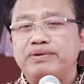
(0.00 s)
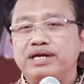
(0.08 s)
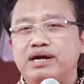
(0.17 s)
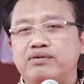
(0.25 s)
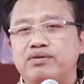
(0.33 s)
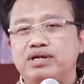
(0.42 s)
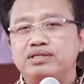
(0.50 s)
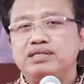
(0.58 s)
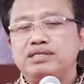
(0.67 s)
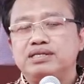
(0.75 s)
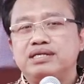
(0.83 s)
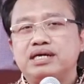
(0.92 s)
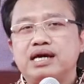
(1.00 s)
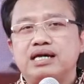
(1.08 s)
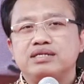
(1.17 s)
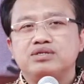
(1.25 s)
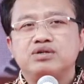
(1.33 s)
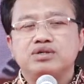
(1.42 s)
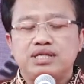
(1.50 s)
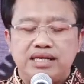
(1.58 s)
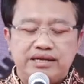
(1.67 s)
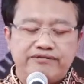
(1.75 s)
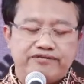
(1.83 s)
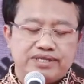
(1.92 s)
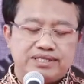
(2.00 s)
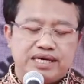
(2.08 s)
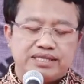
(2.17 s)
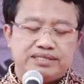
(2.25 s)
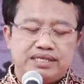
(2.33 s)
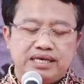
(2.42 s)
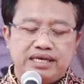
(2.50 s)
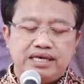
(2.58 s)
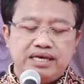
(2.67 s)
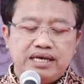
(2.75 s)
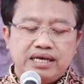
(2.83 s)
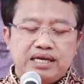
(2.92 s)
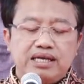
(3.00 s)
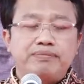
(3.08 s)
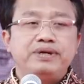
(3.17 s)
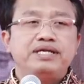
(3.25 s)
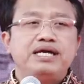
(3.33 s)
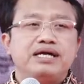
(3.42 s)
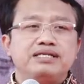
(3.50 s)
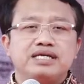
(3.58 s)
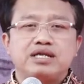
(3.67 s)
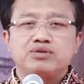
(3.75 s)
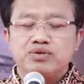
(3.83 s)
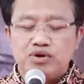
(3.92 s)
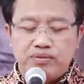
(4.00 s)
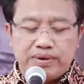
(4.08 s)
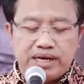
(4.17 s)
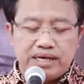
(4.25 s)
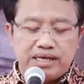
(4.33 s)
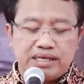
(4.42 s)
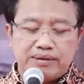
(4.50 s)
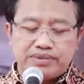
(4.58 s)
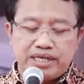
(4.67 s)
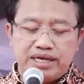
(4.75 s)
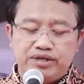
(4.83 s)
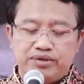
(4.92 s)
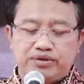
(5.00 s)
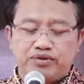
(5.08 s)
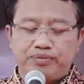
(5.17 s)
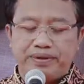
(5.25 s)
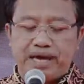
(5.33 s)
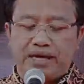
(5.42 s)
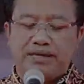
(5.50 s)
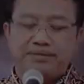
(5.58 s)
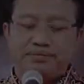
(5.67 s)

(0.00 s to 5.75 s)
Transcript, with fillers: MW dengan total investasi lebih dari 1,6 triliun rupiah.